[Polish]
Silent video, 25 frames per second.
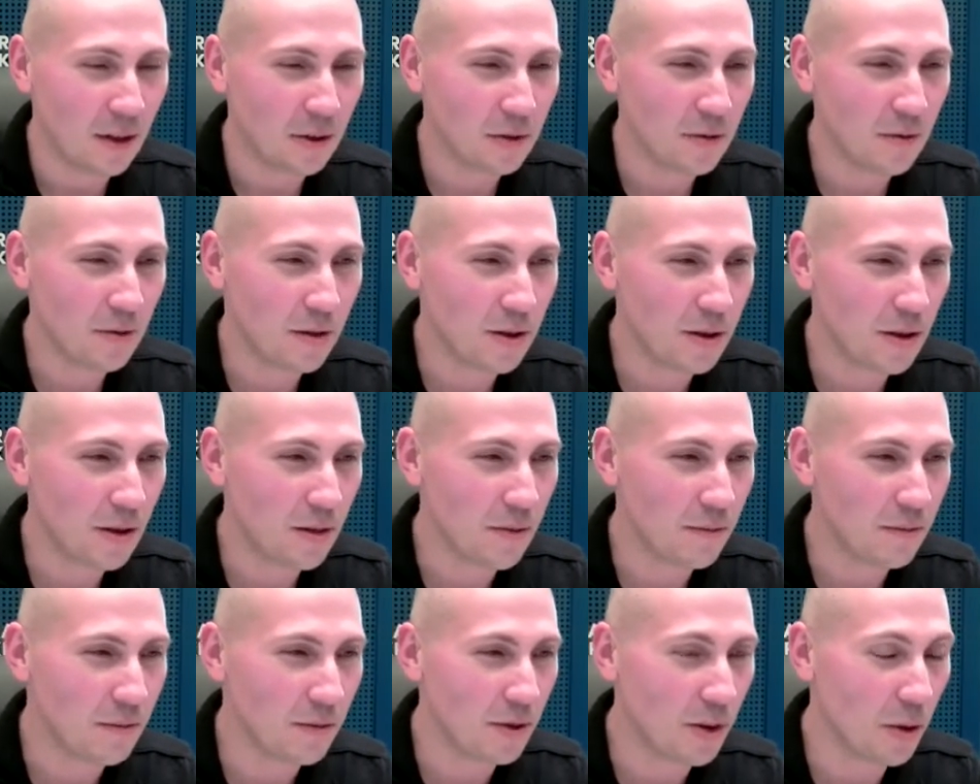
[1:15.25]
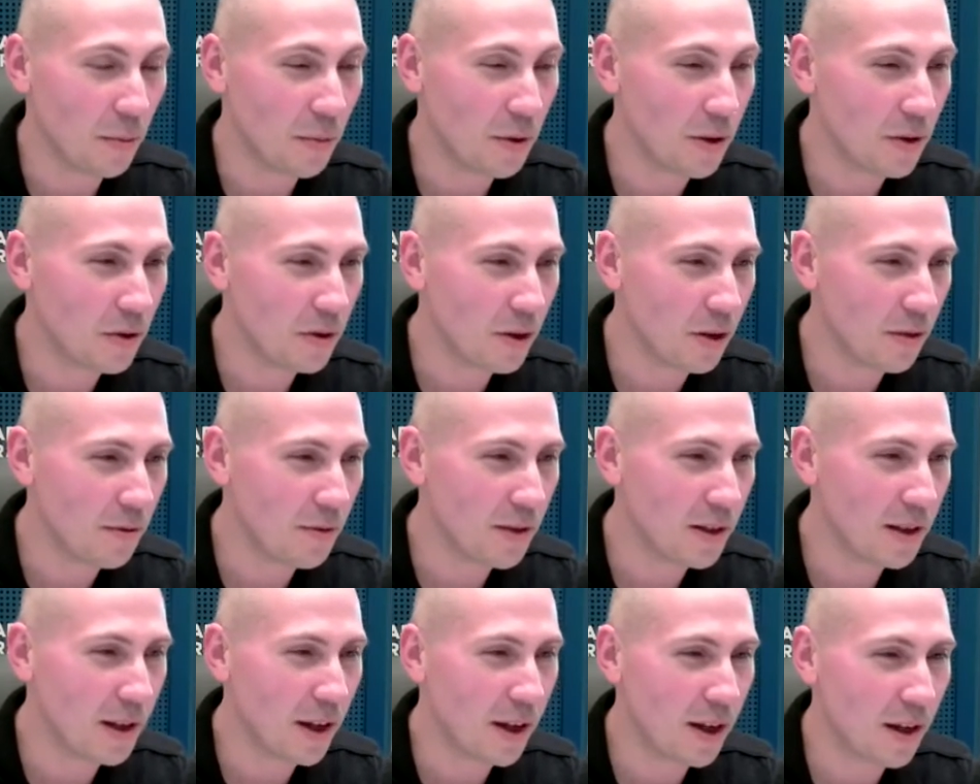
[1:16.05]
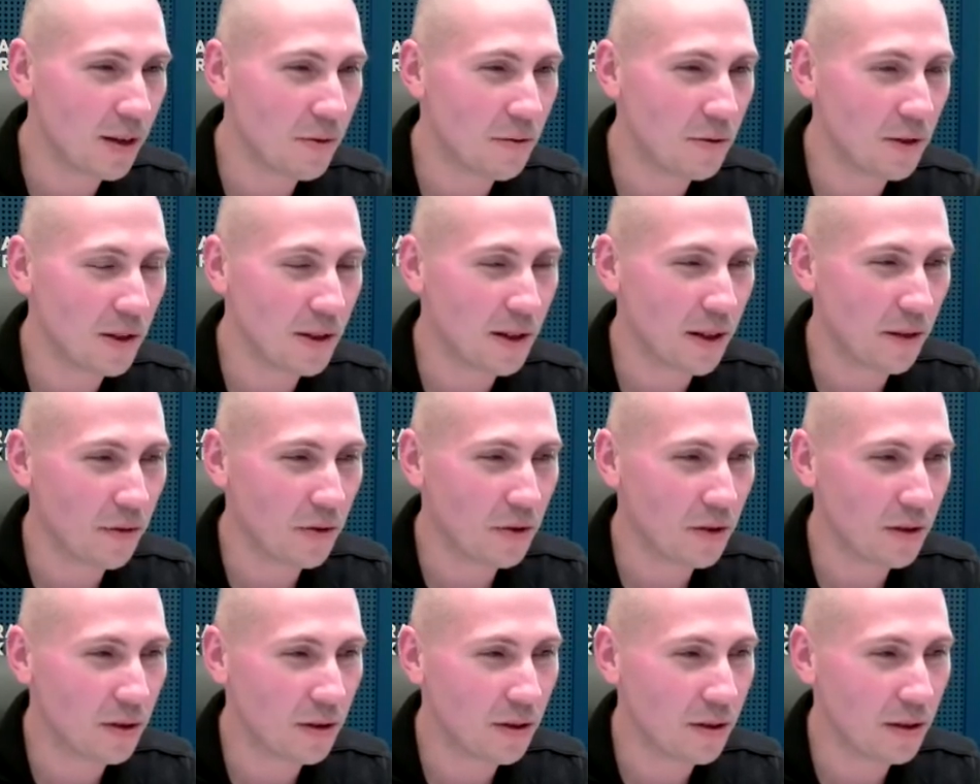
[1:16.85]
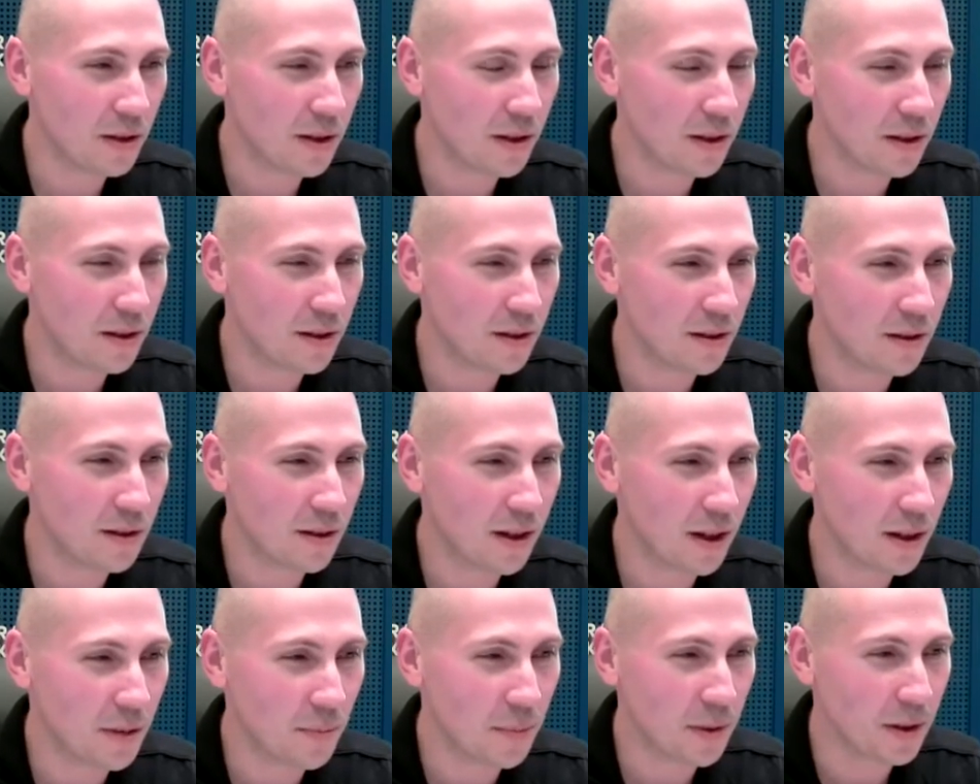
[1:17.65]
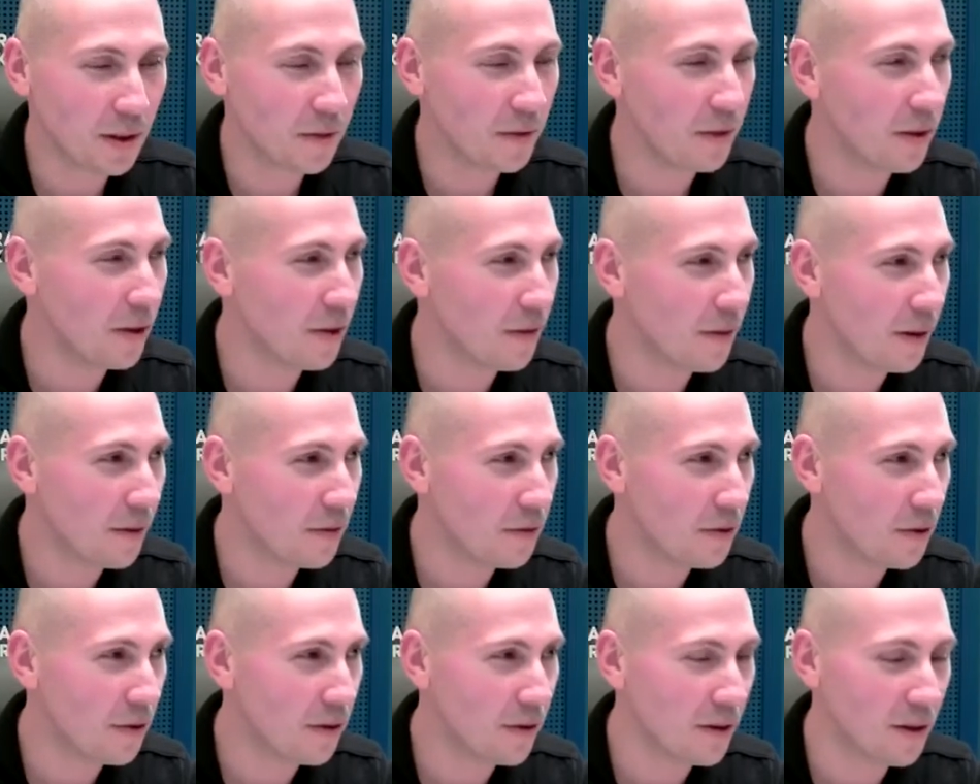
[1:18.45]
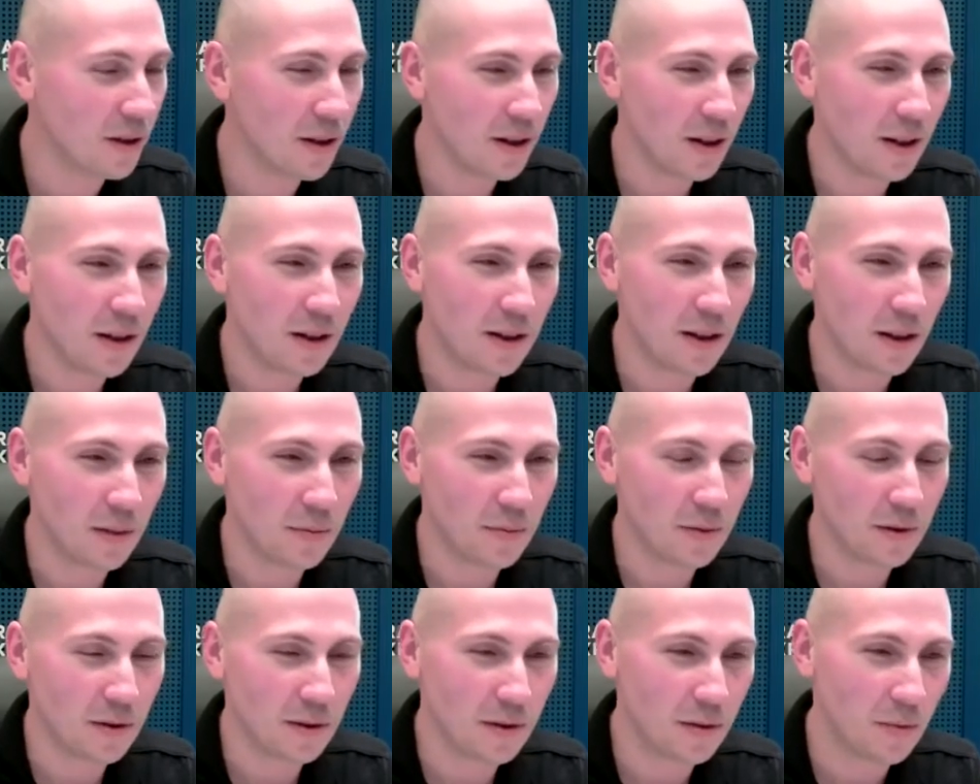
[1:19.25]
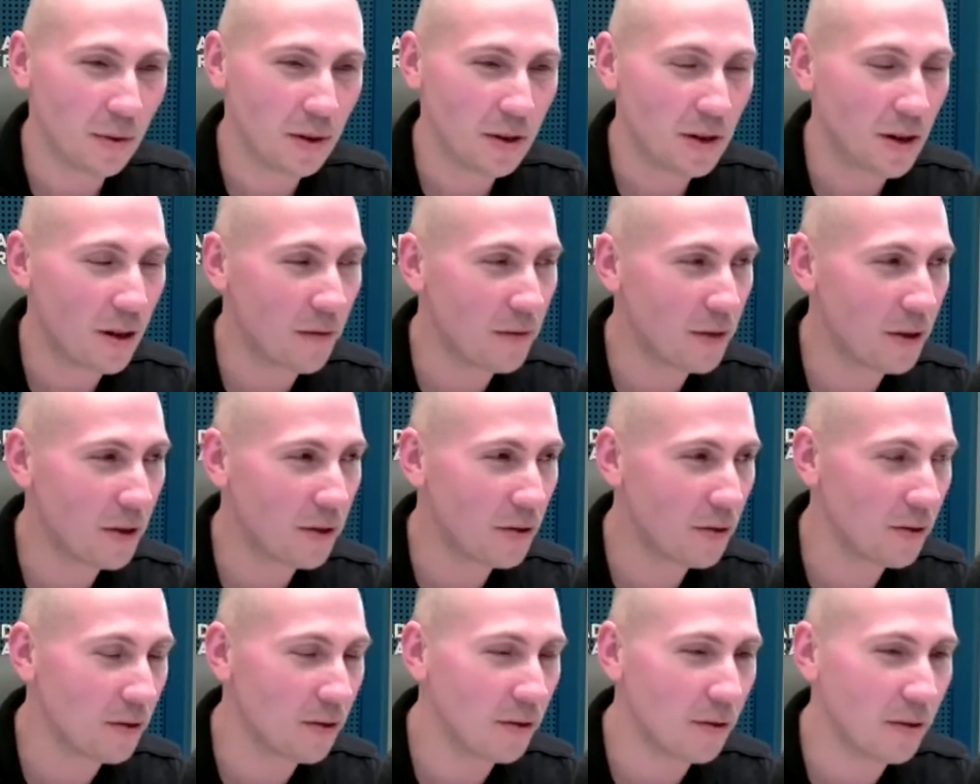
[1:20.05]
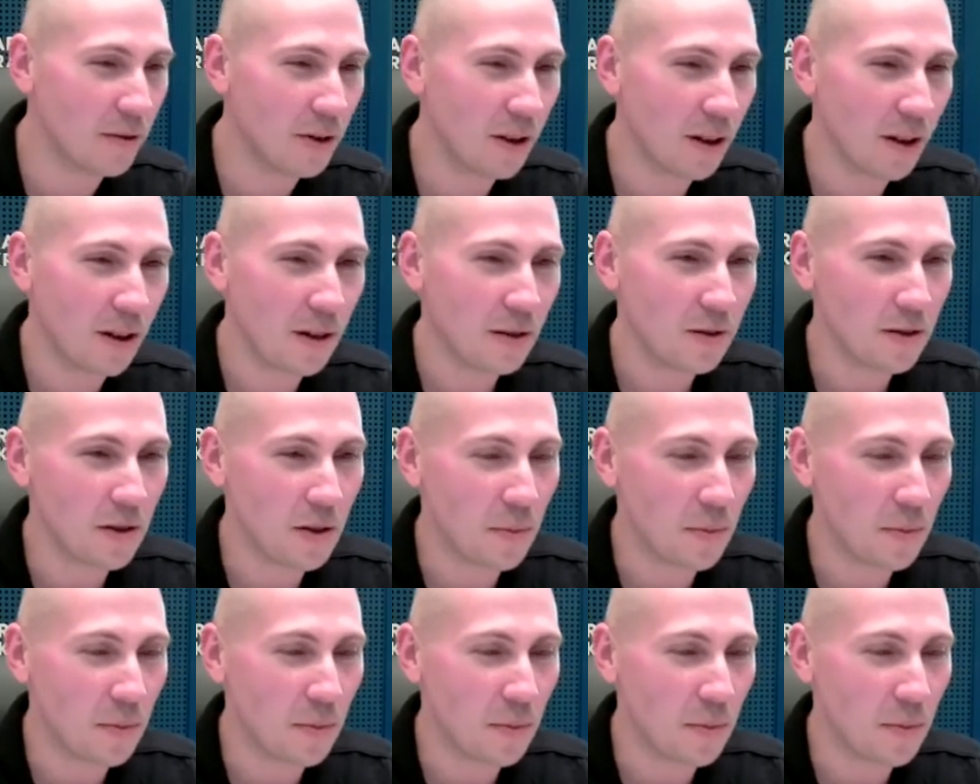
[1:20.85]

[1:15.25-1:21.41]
Oczywiście dobre szkoły starają się zawsze ten aspekt wychowawczy mhm. jakby kłaść na wierzchu,